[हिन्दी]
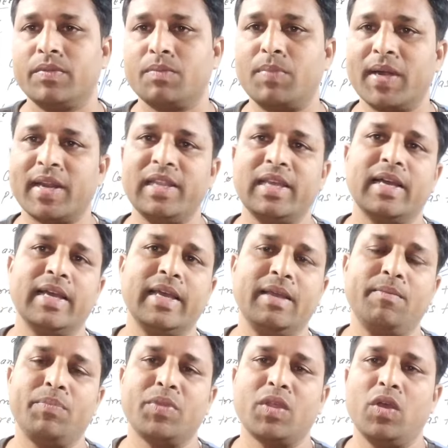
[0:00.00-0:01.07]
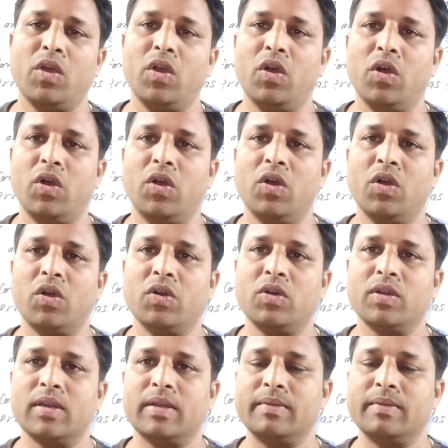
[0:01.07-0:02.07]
पढ़ लिया है और